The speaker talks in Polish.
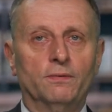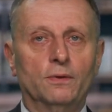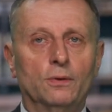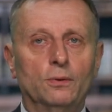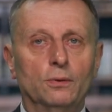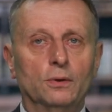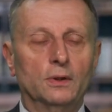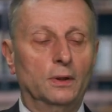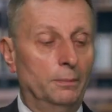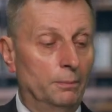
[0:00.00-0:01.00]
w
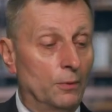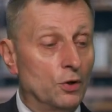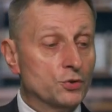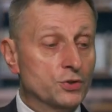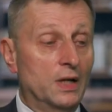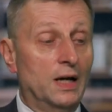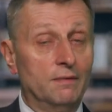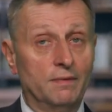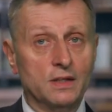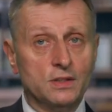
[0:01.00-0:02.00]
którym można
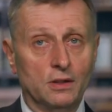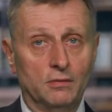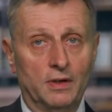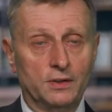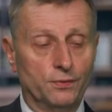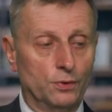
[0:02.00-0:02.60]
awansować,